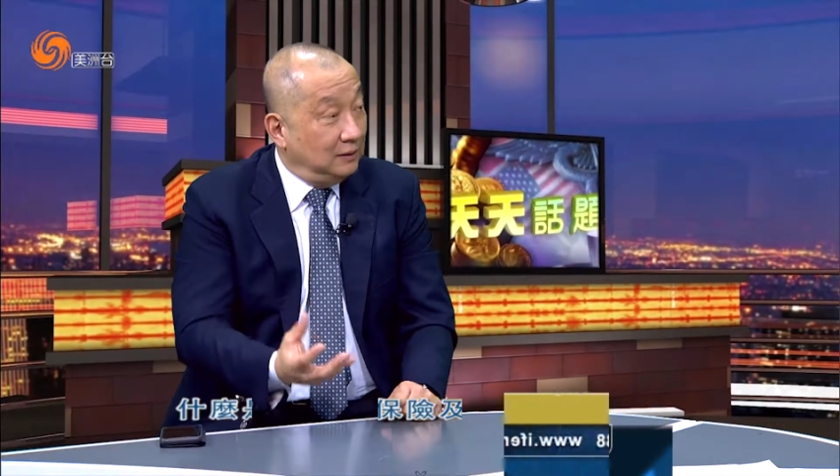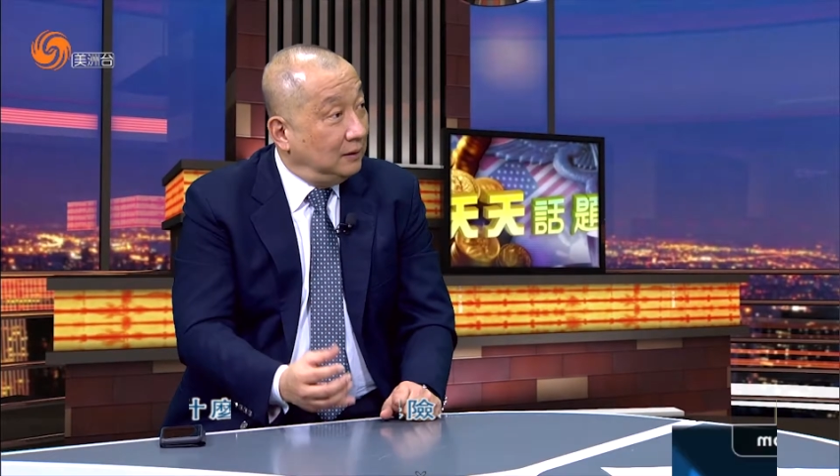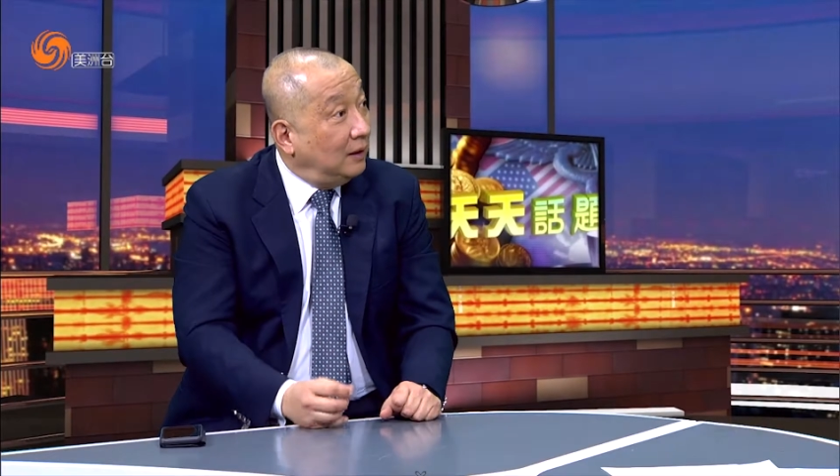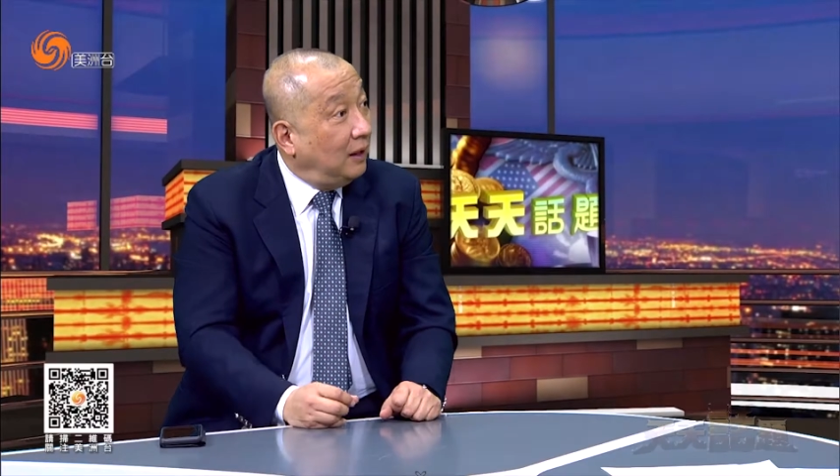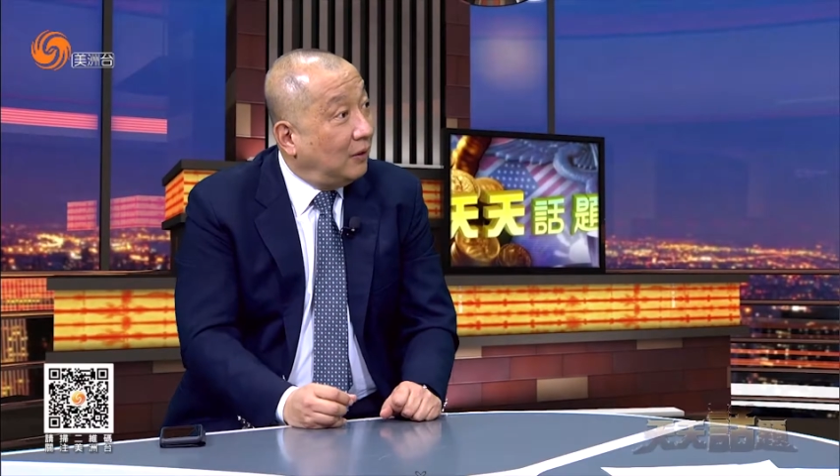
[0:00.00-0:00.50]

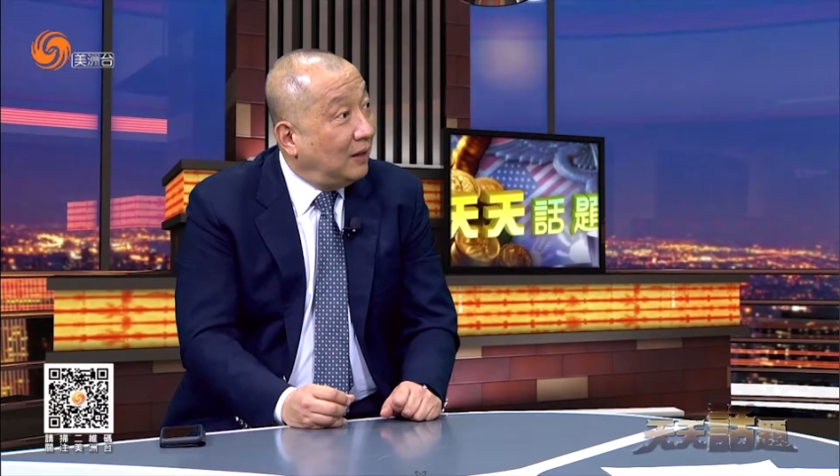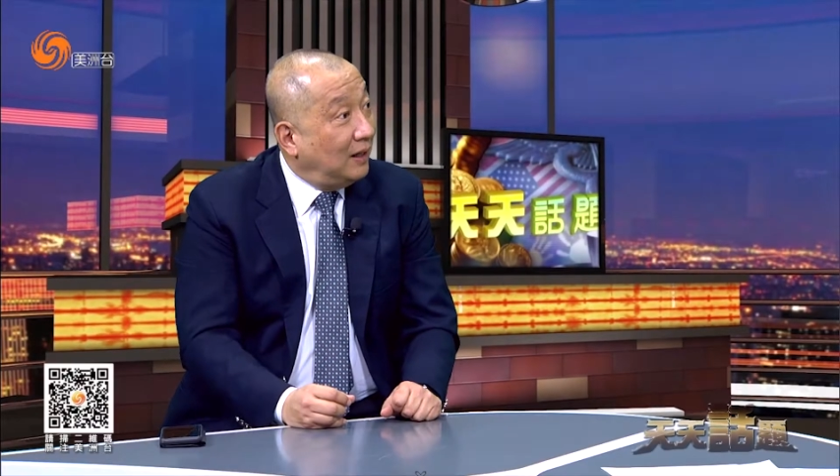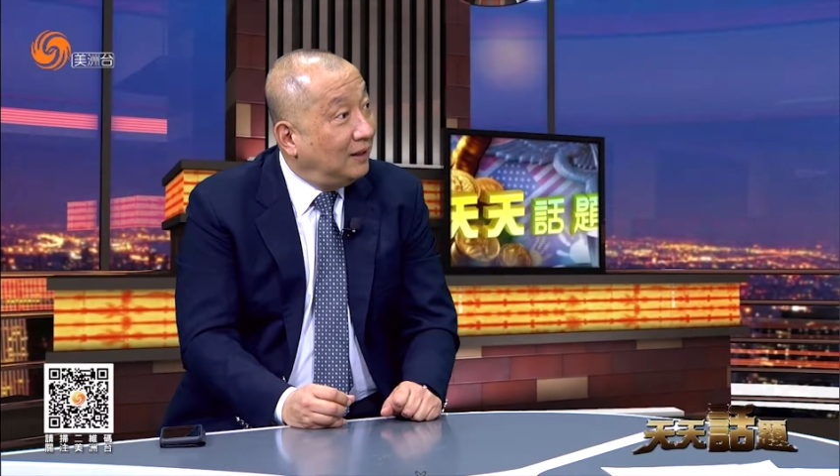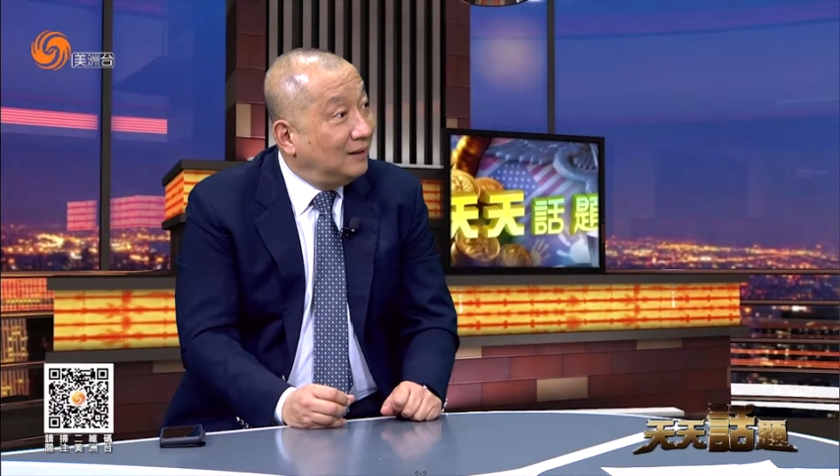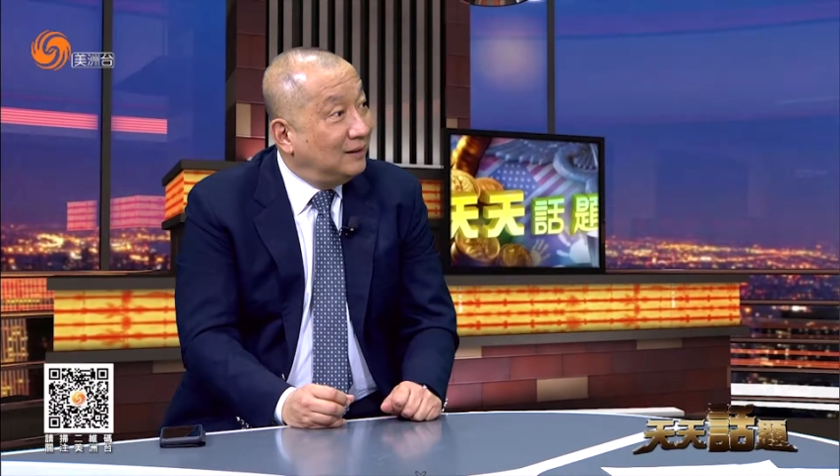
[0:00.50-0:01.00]
很好啊，
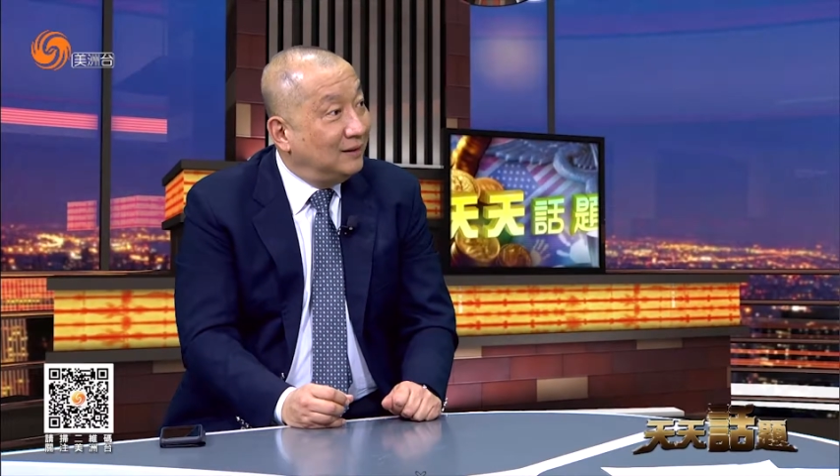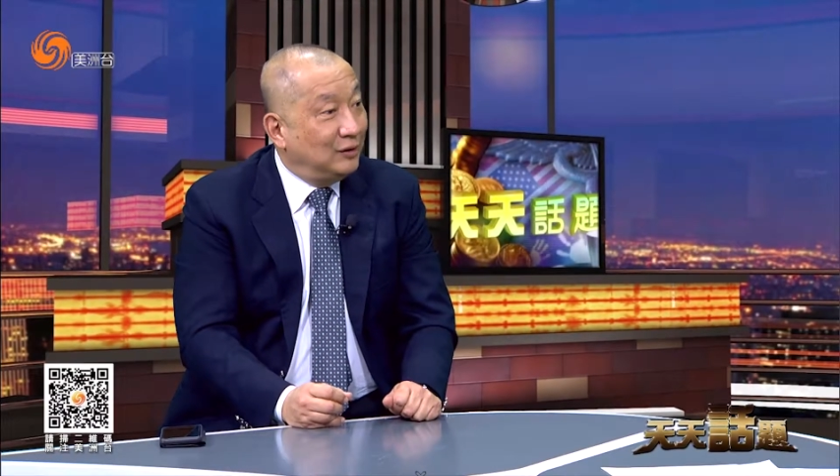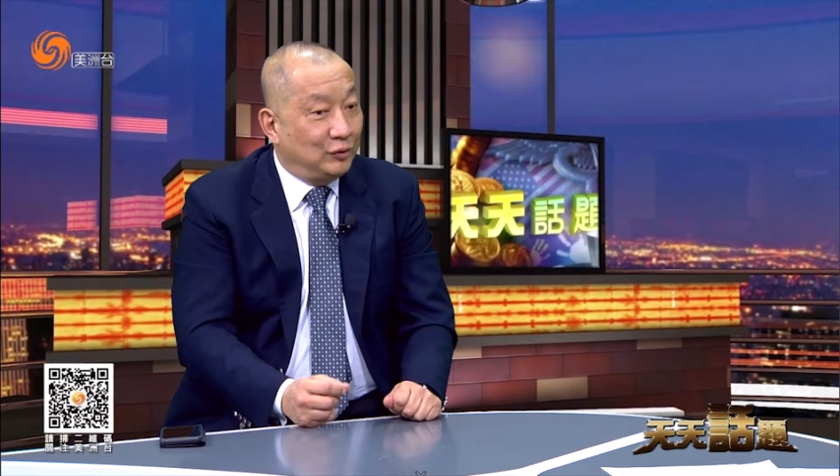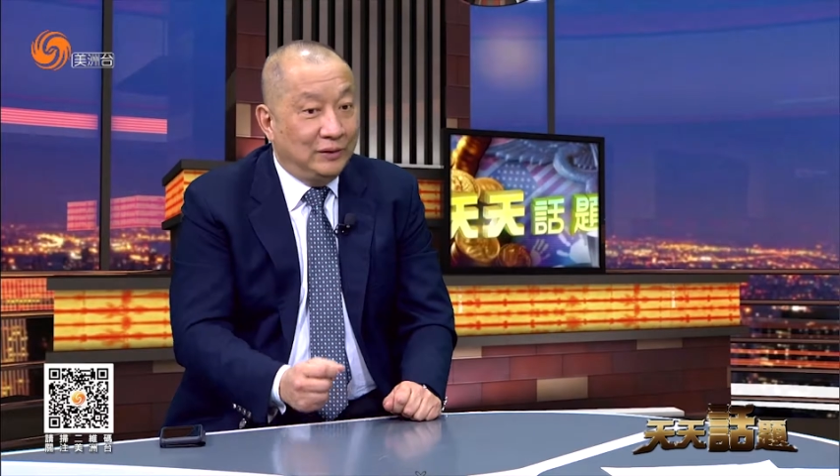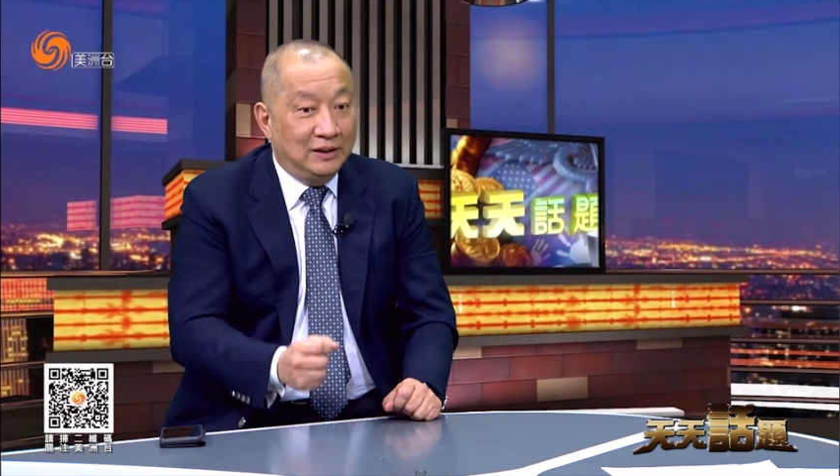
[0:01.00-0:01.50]
嗯哼，
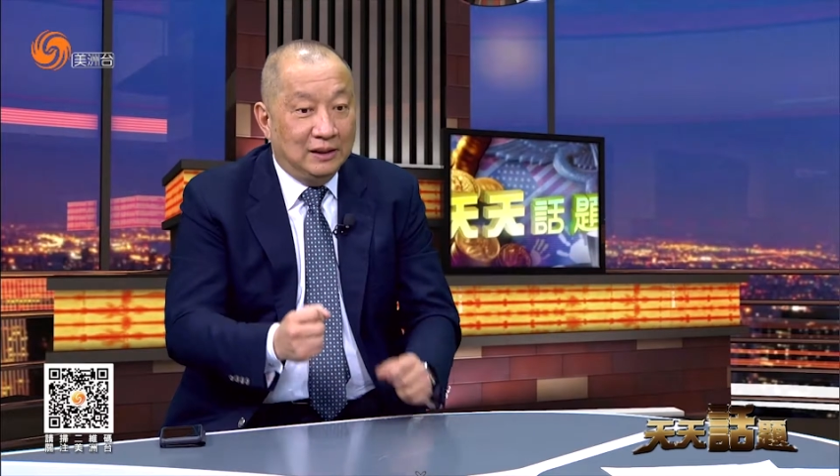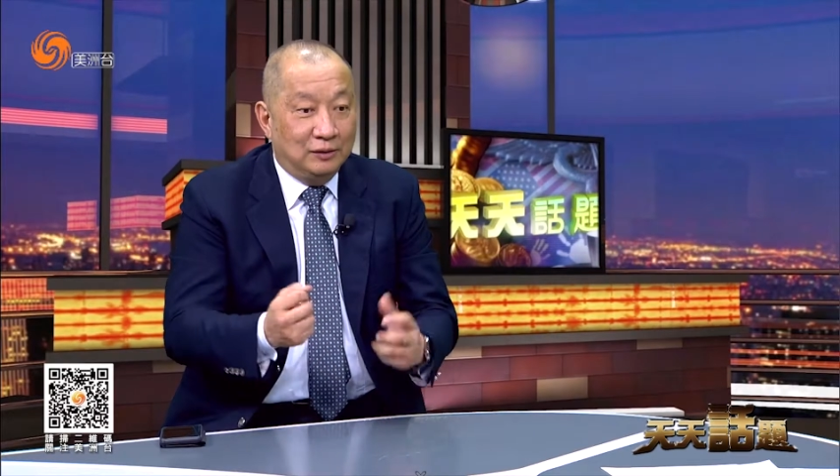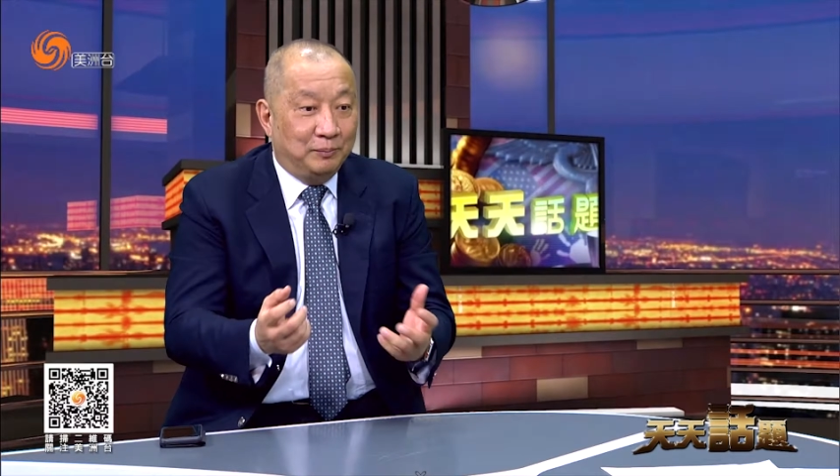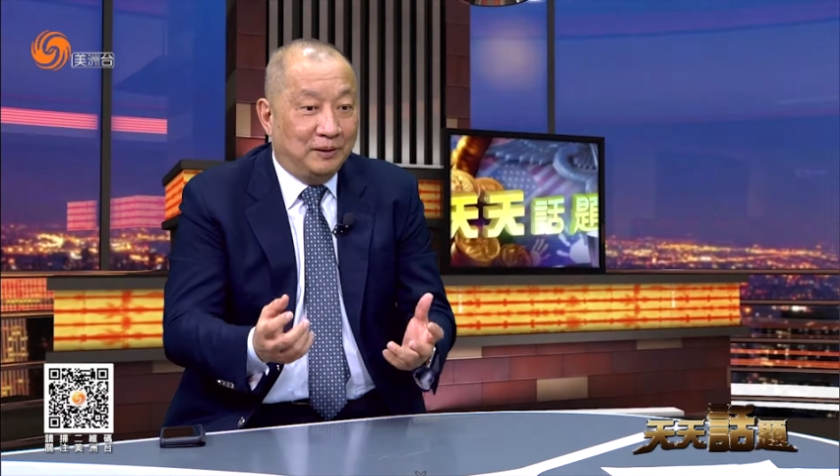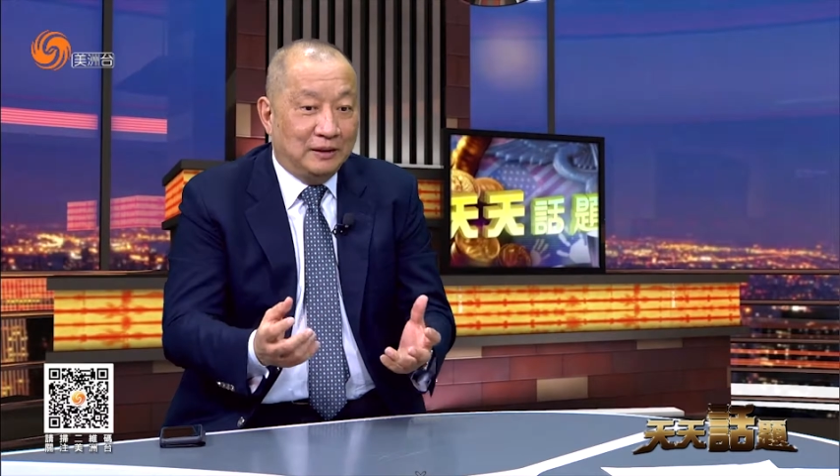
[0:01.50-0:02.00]
所以那个时
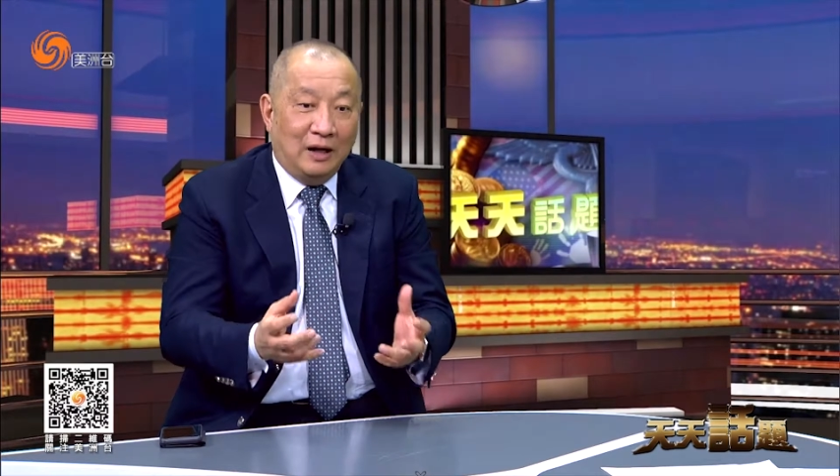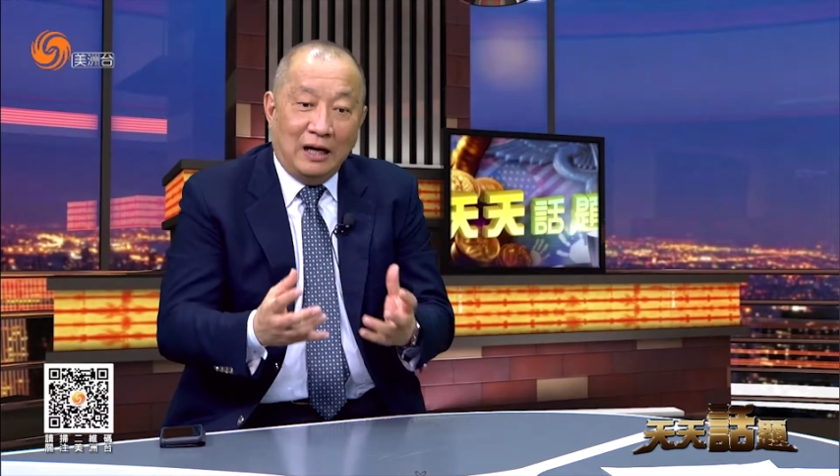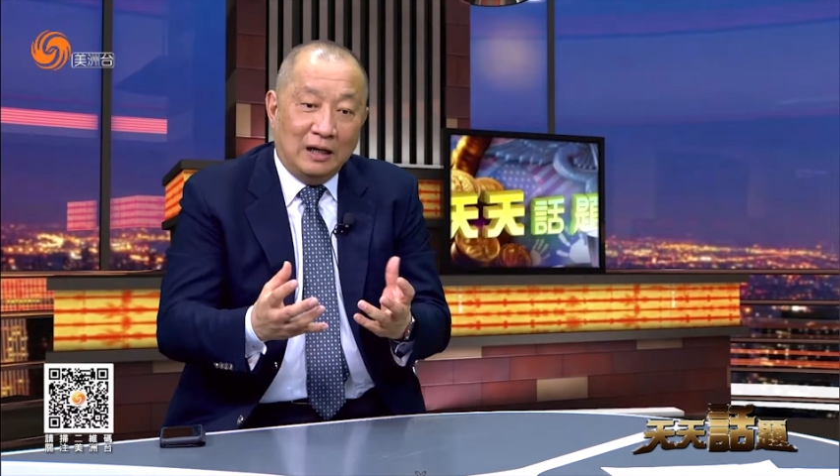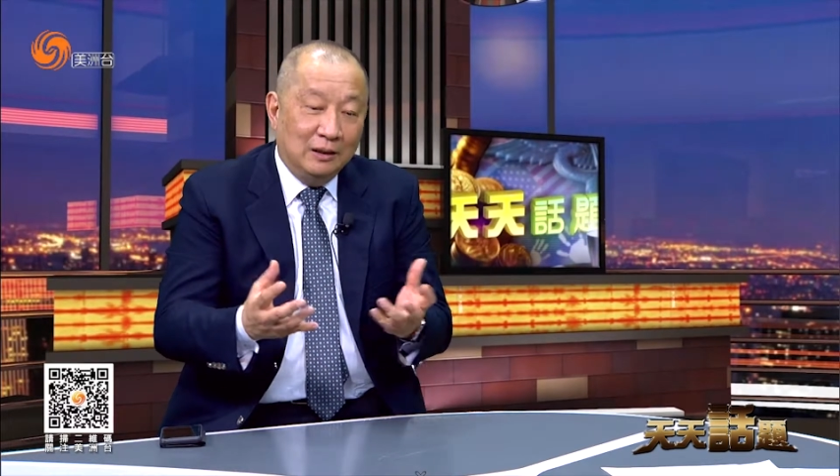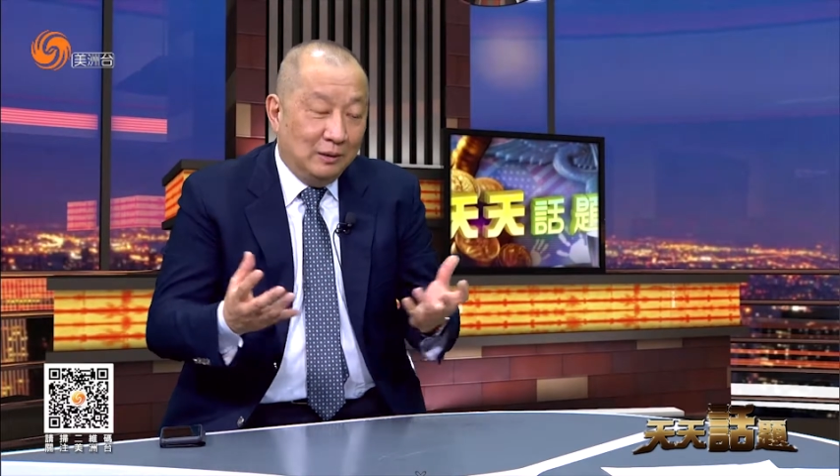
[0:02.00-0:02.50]
候保险啊，